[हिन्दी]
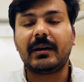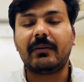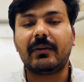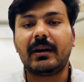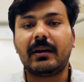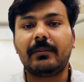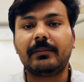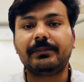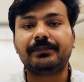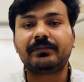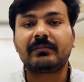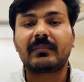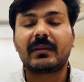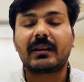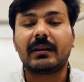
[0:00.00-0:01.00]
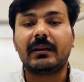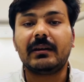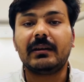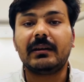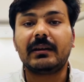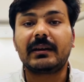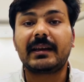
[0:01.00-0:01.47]
अवाम
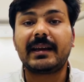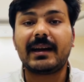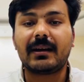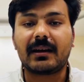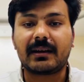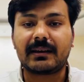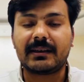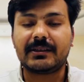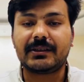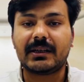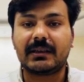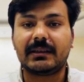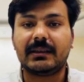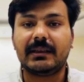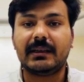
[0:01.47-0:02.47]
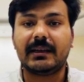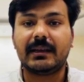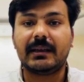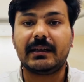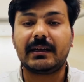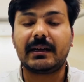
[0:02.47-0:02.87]
क्या करना चाहती है